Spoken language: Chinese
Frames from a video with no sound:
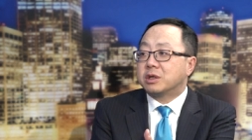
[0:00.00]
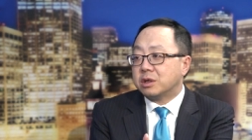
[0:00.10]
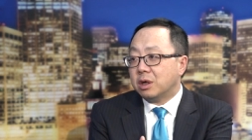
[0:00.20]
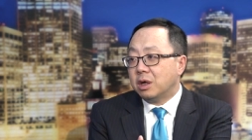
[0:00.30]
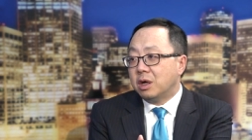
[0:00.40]

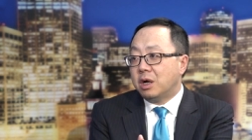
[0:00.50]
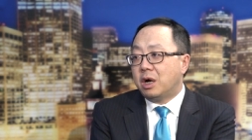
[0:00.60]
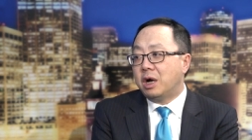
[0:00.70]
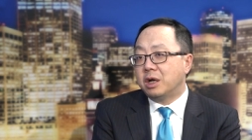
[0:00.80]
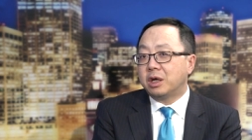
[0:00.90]
子，嗯，
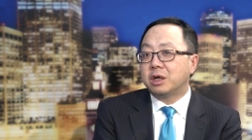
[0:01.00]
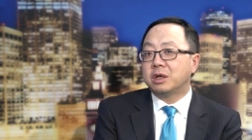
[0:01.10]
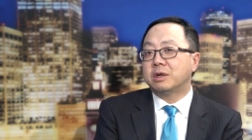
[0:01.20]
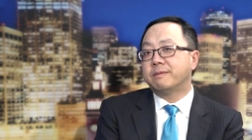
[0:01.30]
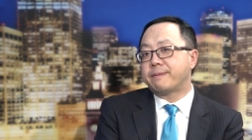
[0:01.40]
二
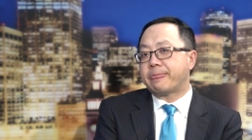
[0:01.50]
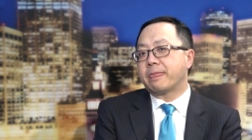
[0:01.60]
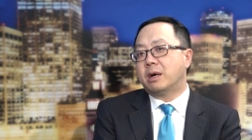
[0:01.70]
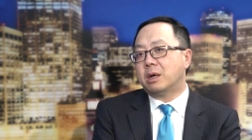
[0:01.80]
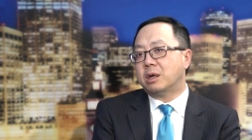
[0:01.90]
零，
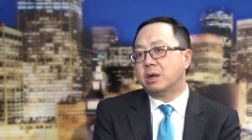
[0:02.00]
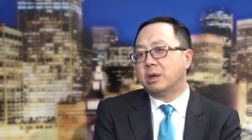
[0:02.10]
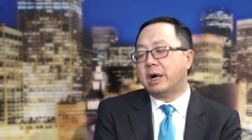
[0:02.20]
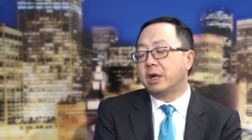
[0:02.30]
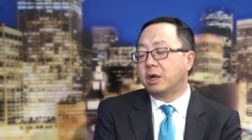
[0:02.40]
呃，
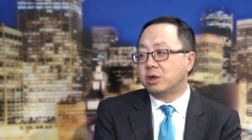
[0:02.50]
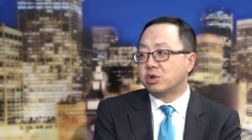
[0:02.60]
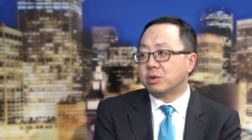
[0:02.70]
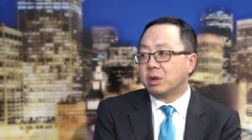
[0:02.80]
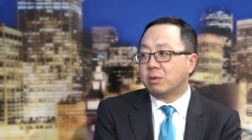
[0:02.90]
二零零
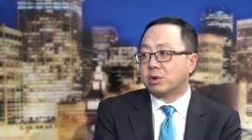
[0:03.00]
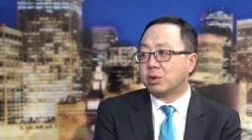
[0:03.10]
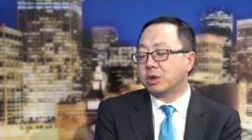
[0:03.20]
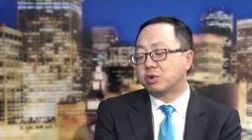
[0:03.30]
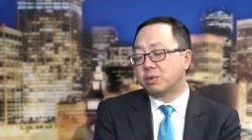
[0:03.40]
九年我
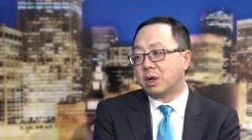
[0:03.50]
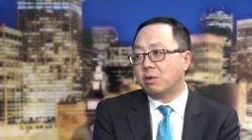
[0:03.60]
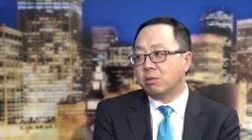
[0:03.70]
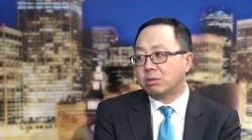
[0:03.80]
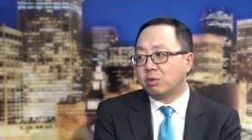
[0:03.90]
推出了
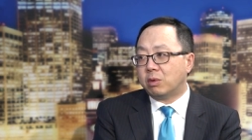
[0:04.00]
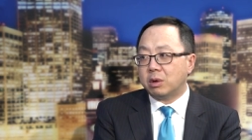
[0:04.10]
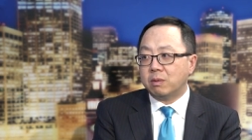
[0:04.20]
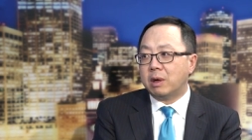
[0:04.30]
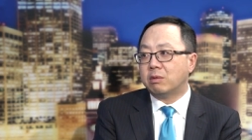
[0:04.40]
五无
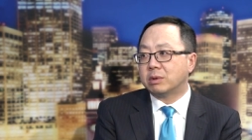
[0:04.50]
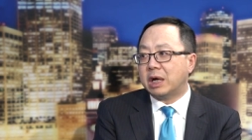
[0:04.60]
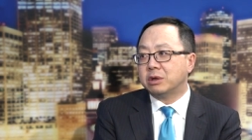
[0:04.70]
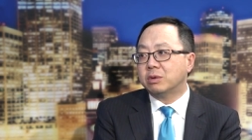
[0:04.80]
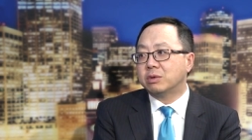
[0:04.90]
人王五
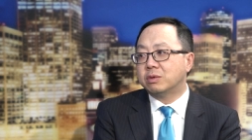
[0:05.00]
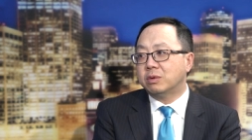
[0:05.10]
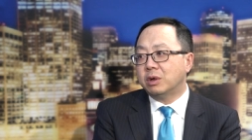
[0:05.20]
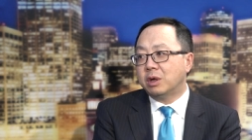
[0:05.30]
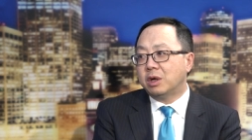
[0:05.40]
大牛股，
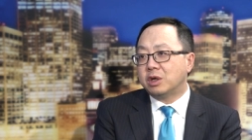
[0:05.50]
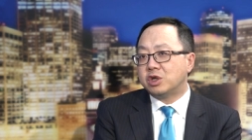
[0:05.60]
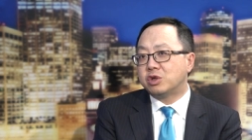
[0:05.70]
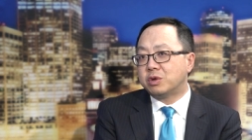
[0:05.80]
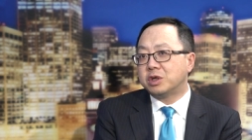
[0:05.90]

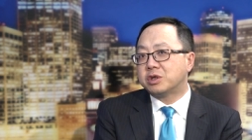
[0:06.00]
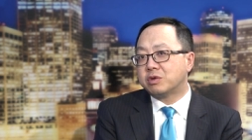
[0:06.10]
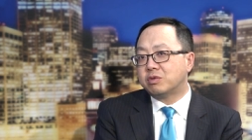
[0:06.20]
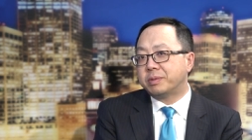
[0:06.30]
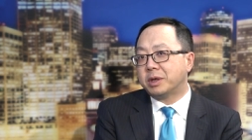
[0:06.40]
其中一只
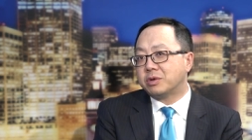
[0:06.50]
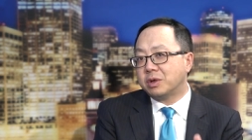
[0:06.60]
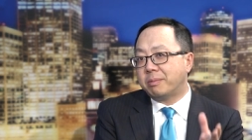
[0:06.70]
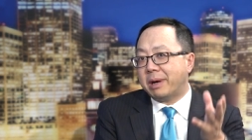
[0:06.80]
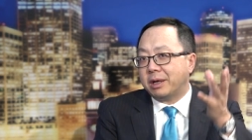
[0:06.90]
股票从
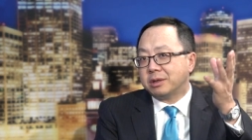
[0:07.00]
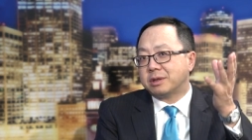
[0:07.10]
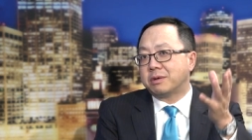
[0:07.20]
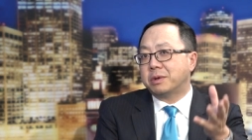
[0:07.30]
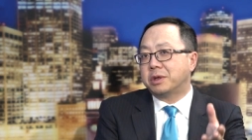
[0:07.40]
一百零
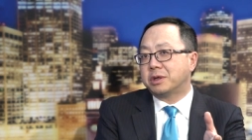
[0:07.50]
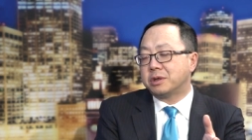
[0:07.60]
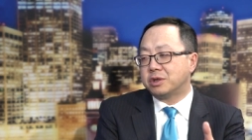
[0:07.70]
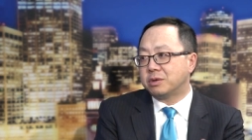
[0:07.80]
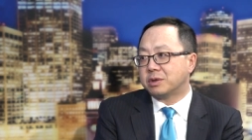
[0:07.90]
三块跌
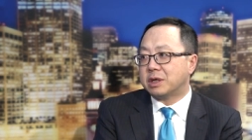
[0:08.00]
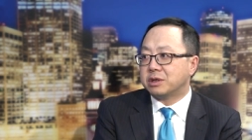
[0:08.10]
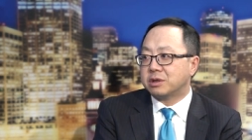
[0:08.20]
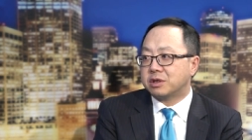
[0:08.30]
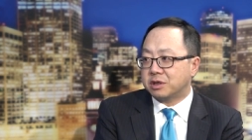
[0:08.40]
成只有三
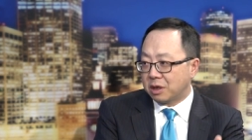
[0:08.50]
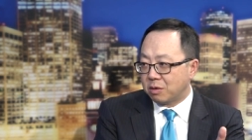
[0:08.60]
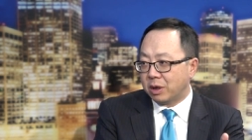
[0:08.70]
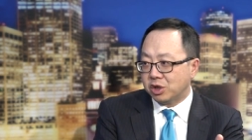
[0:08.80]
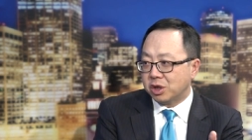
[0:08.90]
十三
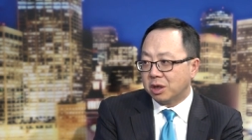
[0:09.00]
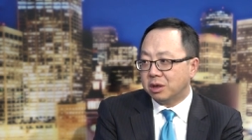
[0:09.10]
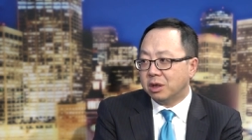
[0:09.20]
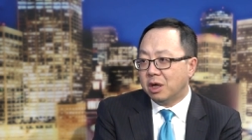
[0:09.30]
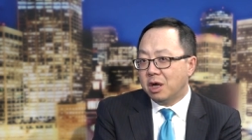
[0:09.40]
块钱
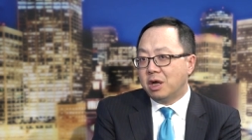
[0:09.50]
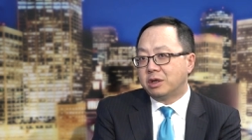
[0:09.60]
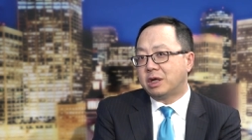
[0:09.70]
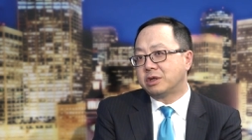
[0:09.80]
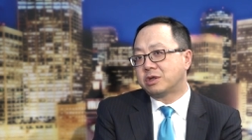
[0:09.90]
了，
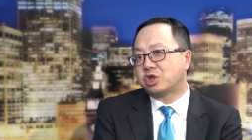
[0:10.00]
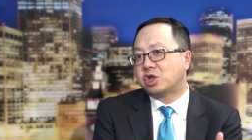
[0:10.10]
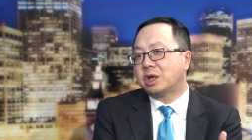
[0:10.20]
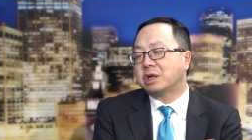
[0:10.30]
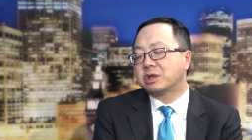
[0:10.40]
但是
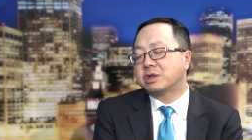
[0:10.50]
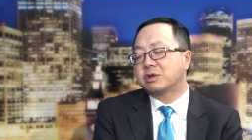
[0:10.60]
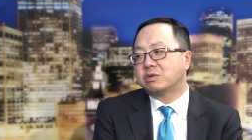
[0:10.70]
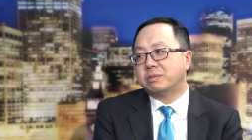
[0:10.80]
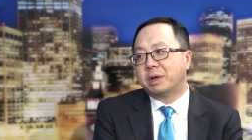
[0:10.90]
其他四只
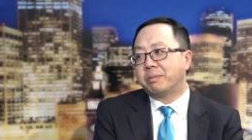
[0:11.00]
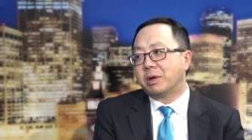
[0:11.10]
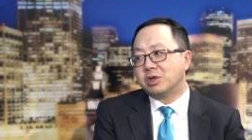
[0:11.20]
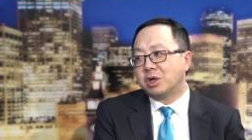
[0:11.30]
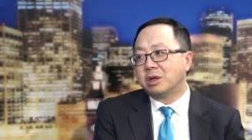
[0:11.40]
股票
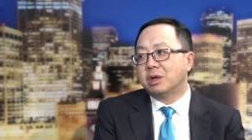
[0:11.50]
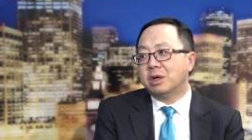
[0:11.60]
表现，